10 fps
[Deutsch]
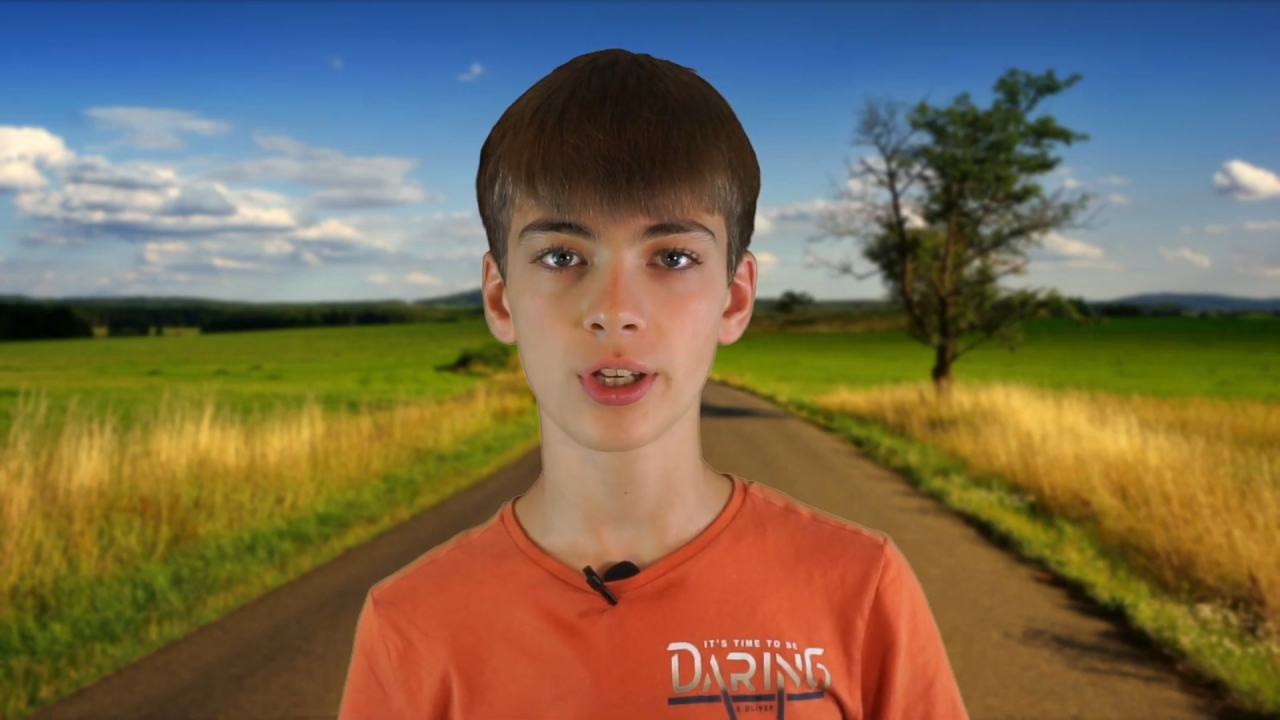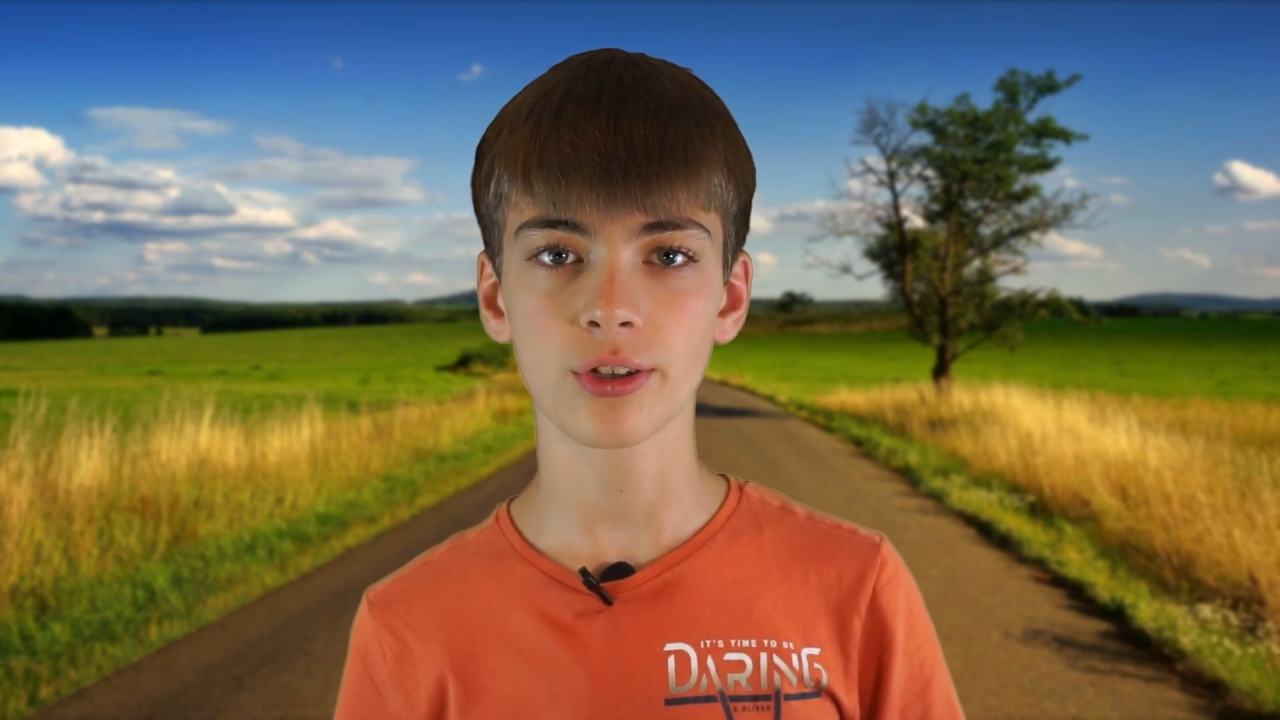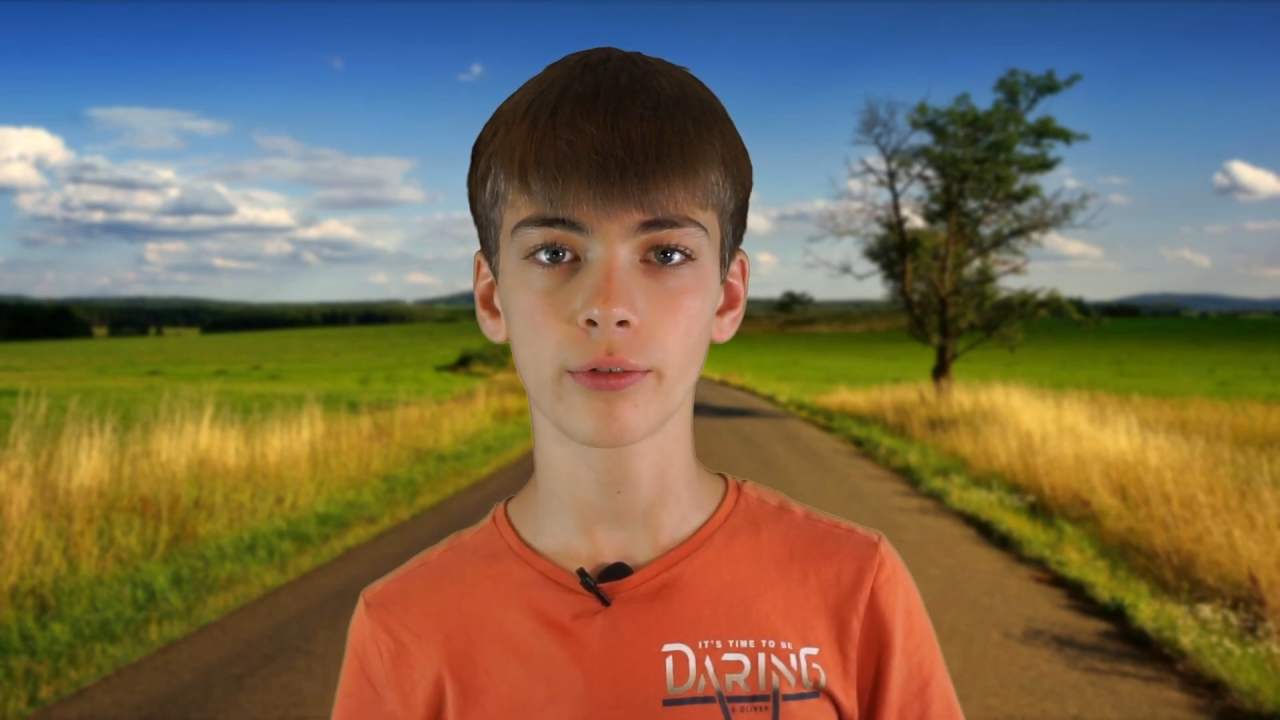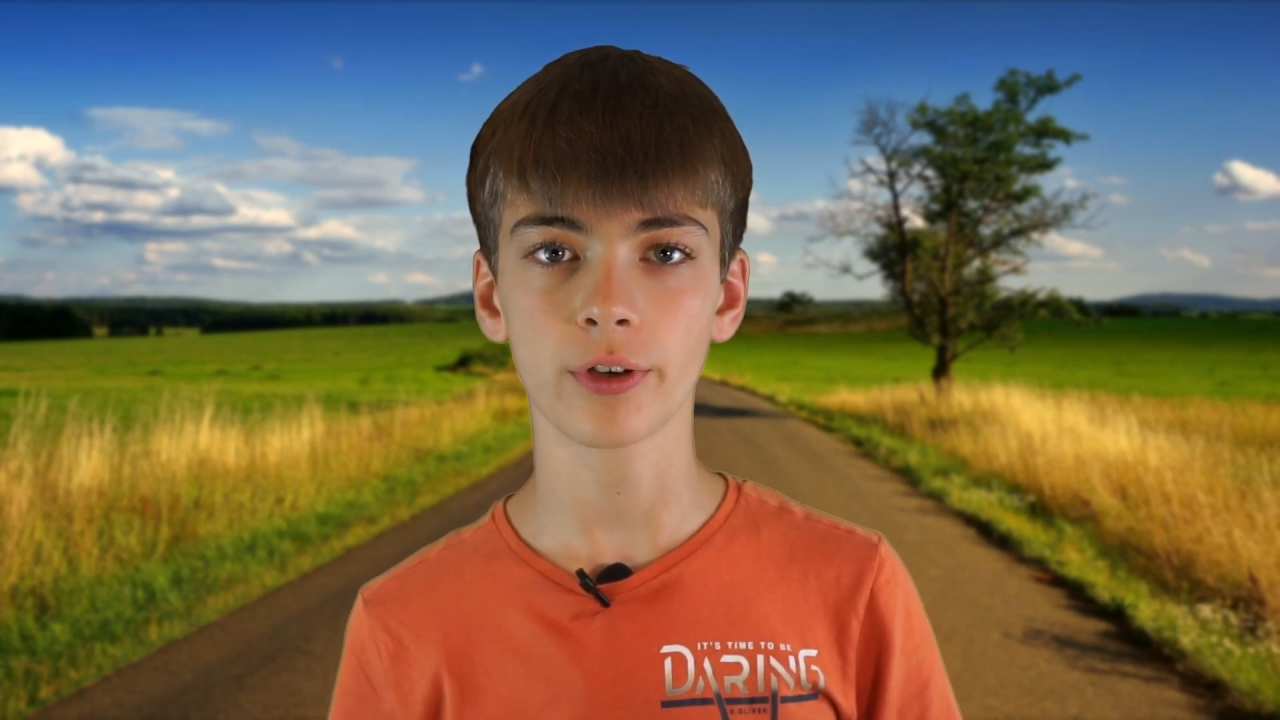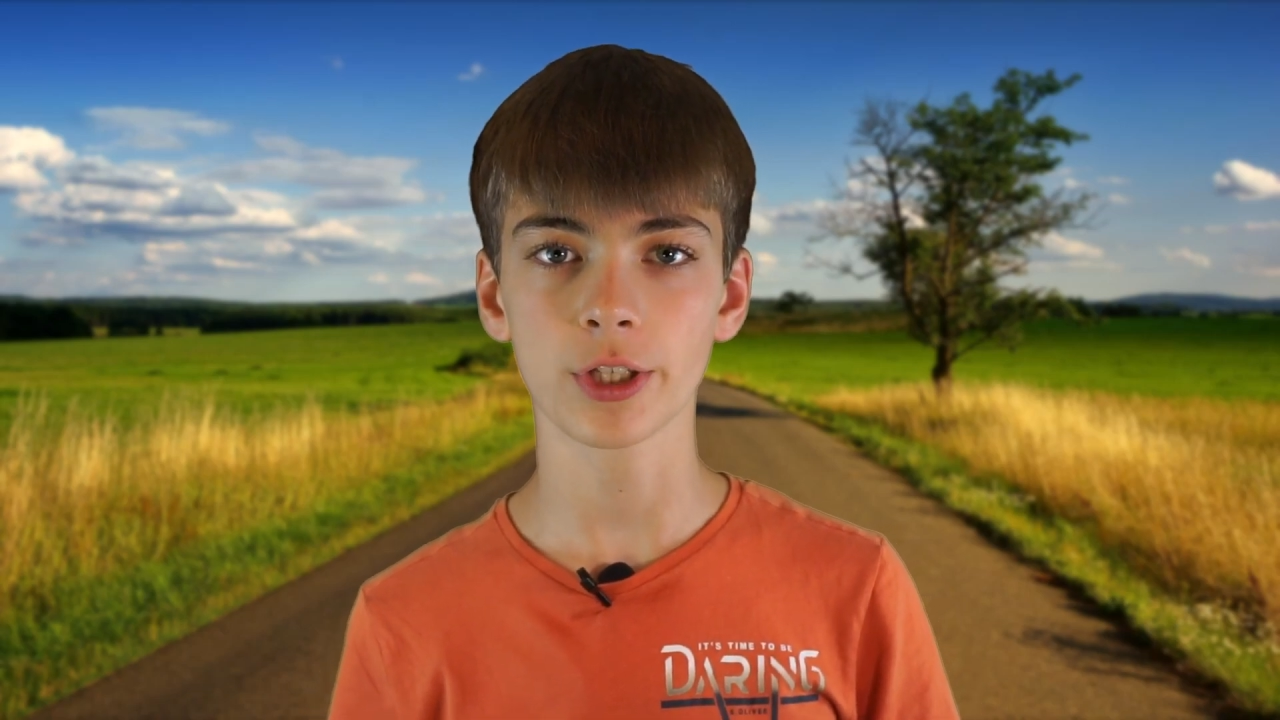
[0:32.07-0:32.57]
die es
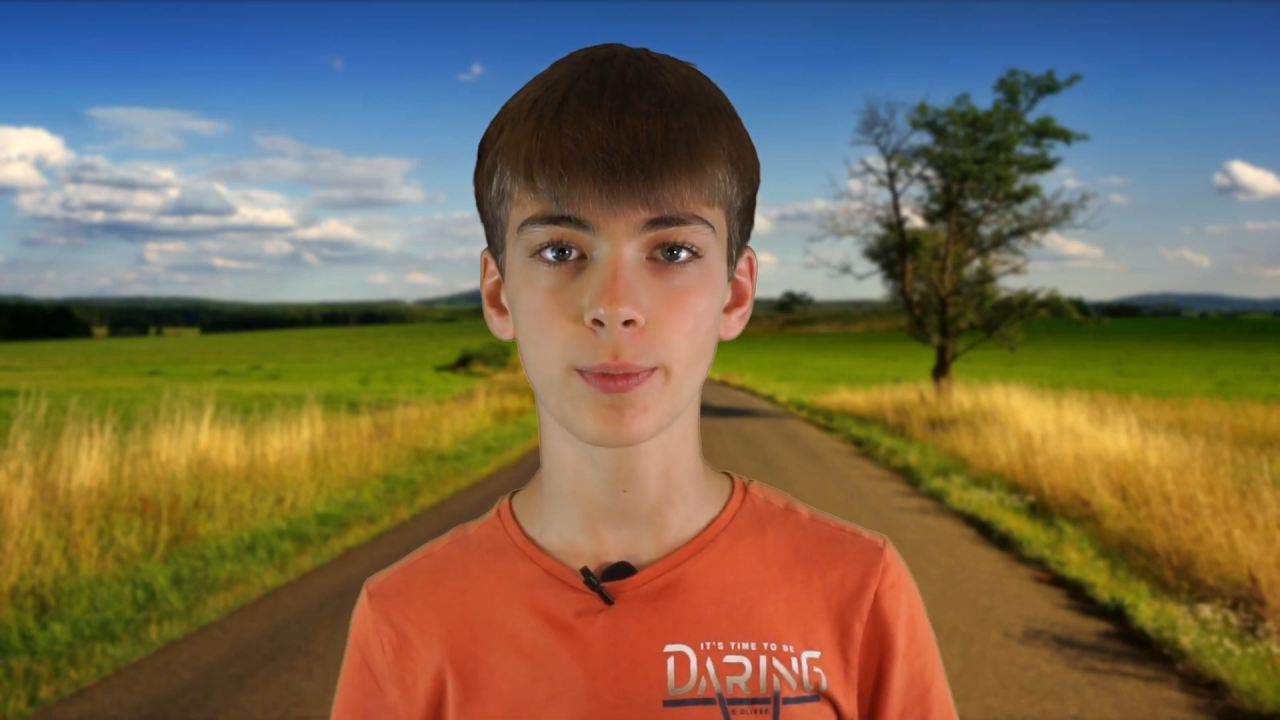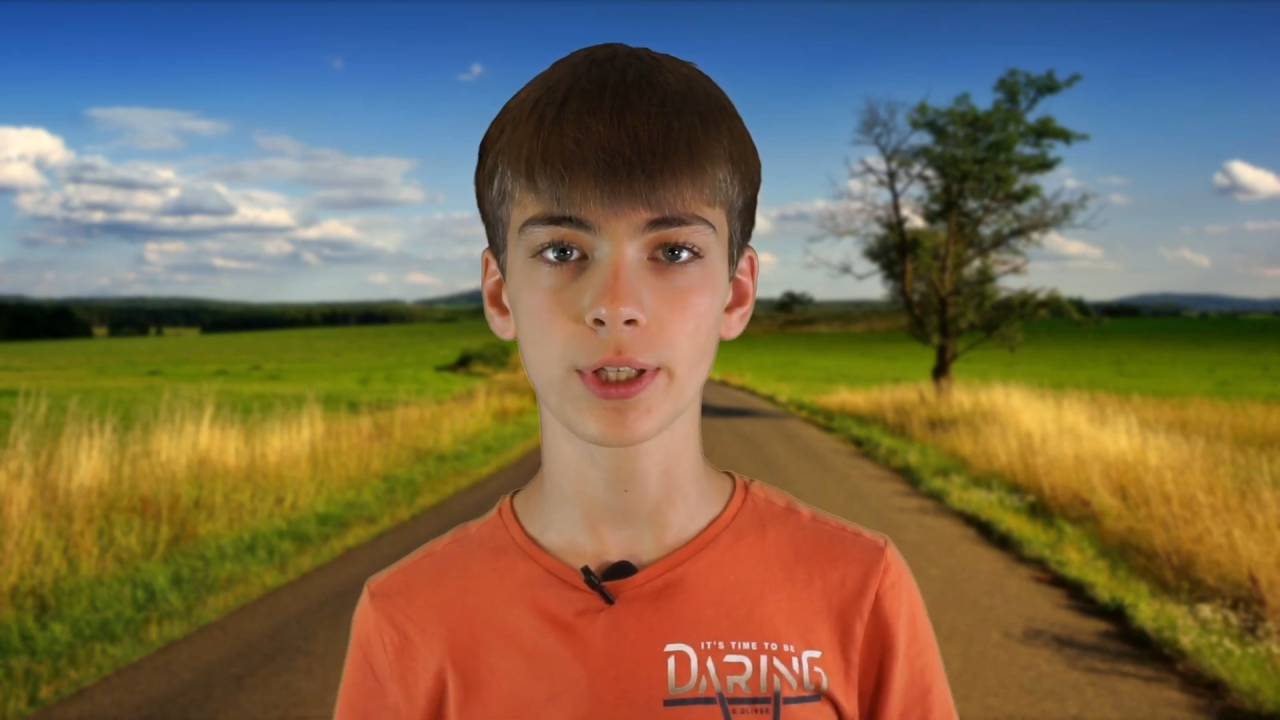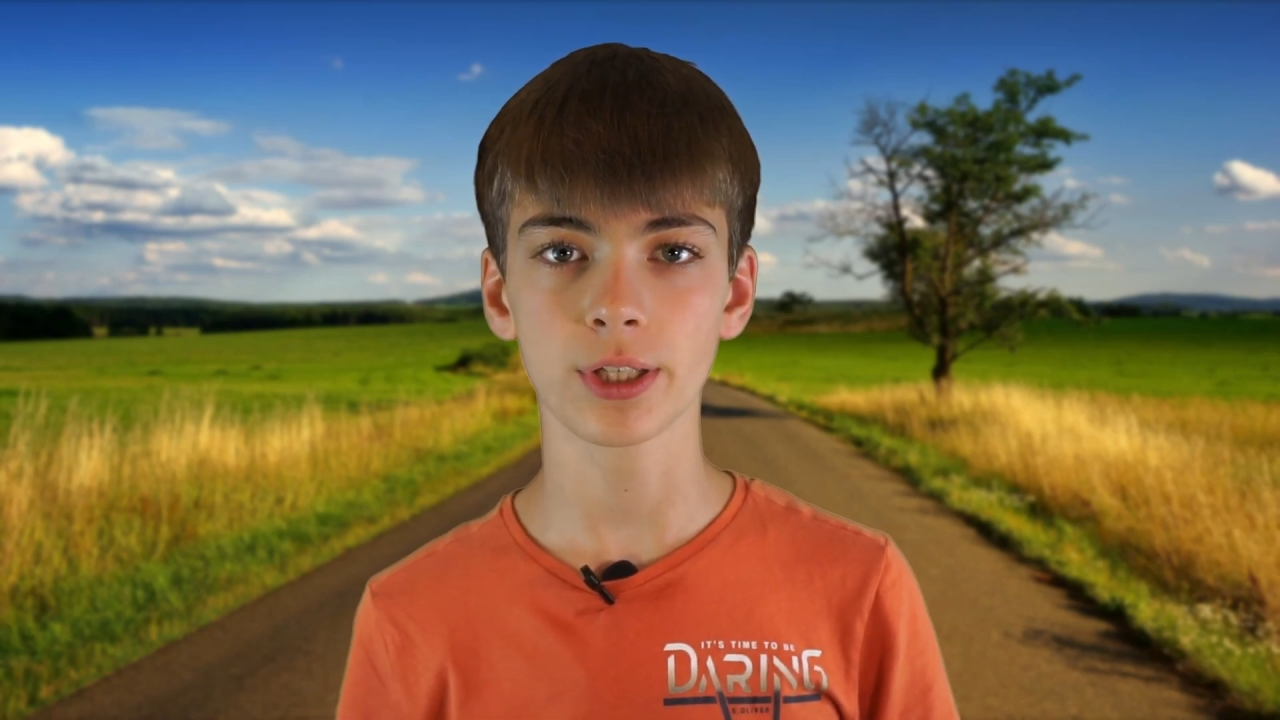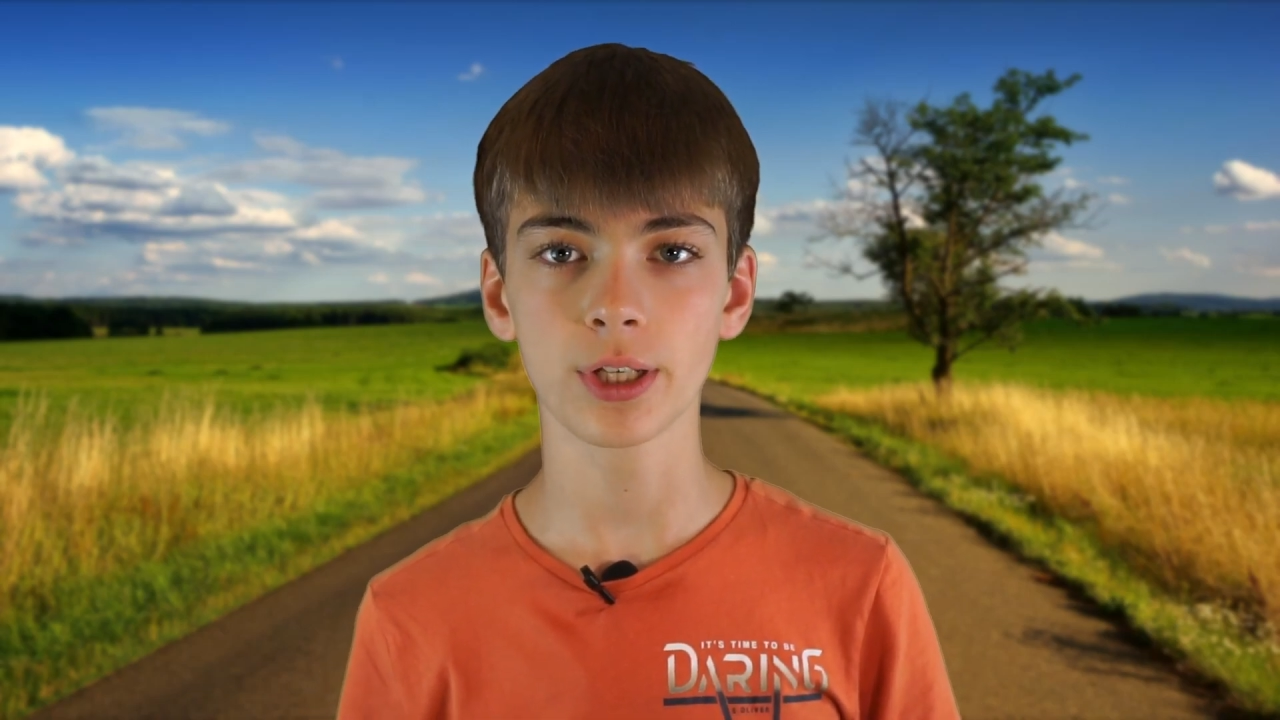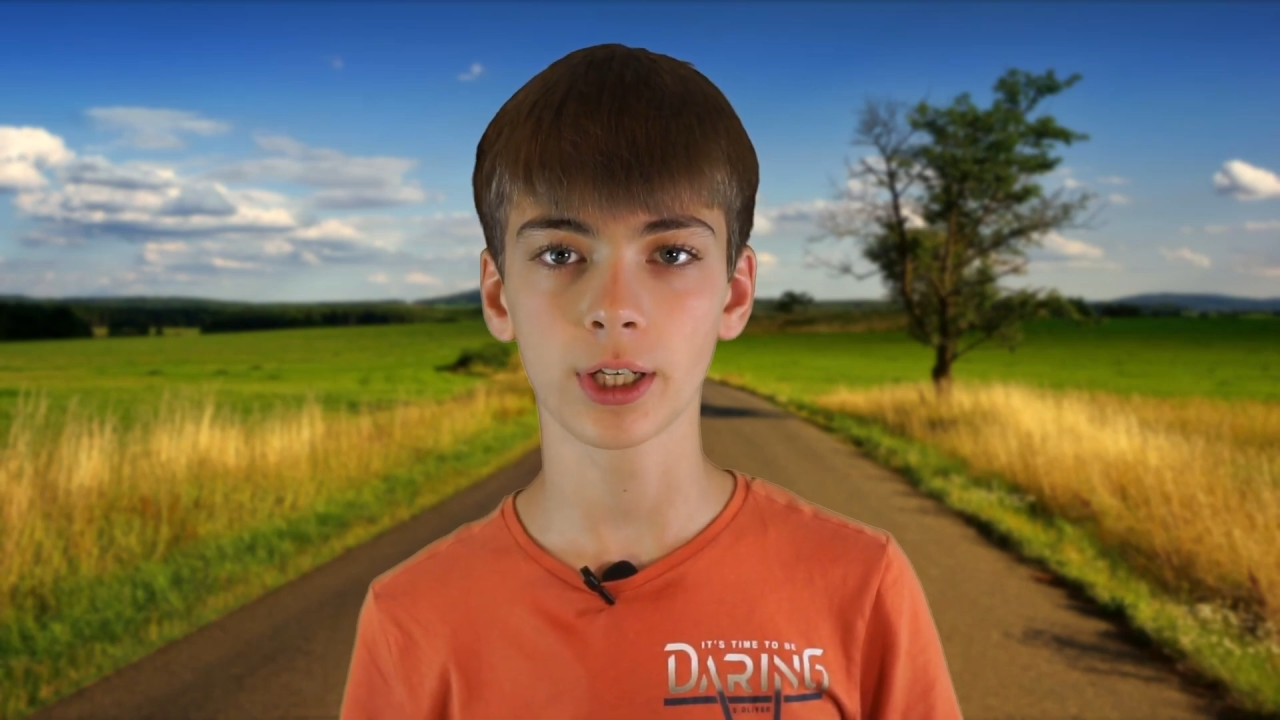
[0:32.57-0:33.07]
auch fast bei
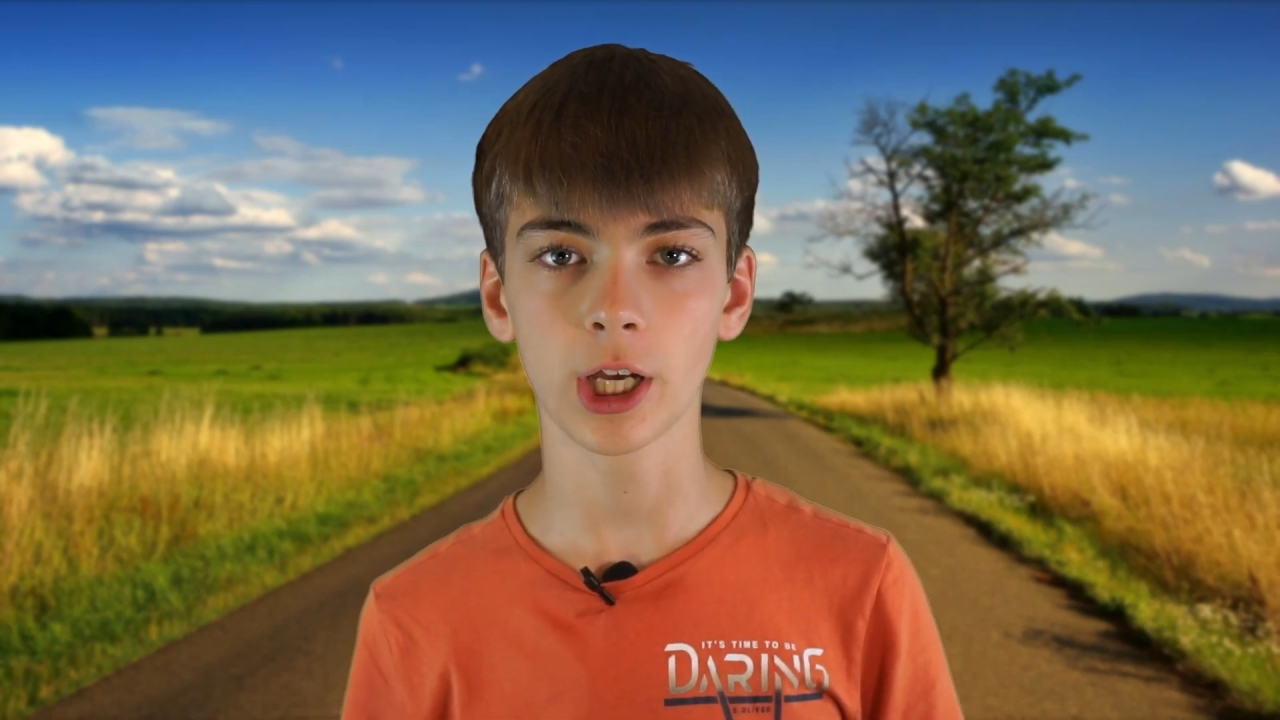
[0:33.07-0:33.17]
jeder